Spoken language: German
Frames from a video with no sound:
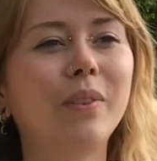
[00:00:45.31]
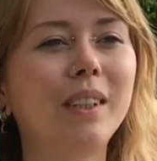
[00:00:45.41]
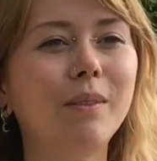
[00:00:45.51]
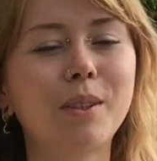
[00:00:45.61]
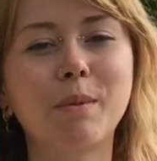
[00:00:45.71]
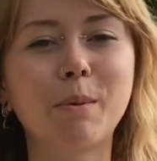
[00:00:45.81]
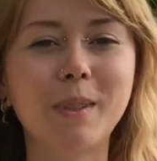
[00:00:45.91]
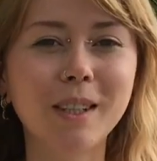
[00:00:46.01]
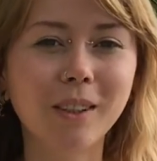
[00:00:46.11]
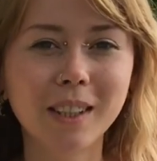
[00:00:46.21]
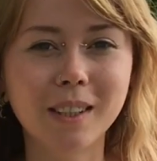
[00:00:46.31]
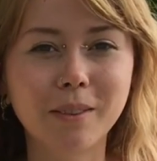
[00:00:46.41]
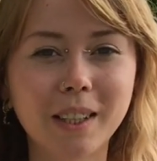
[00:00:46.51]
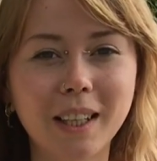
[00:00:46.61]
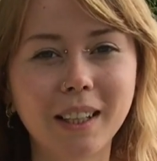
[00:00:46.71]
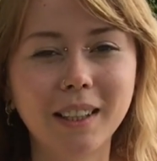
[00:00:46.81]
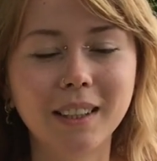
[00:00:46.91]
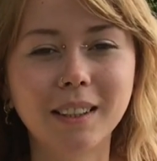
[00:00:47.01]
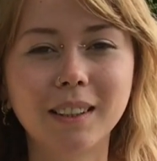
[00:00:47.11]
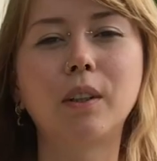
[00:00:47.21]
indem wir zum Beispiel Zierröhrchen
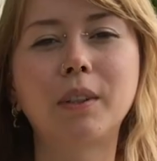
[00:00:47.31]
verteilen.